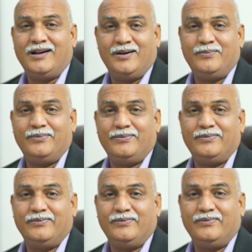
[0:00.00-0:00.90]
आप
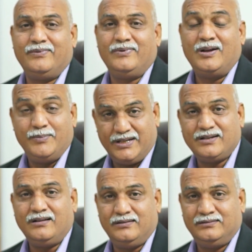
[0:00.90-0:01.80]

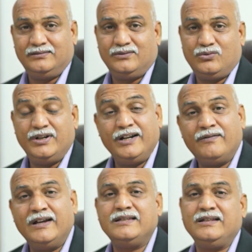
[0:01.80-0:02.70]
हमेशा कोई
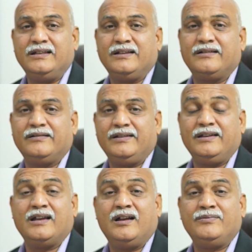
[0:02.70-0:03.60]
एडवाइस नहीं देंगे
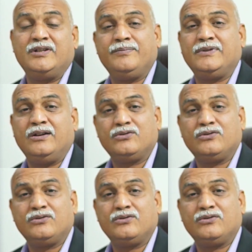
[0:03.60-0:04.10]
यानी कि आप जब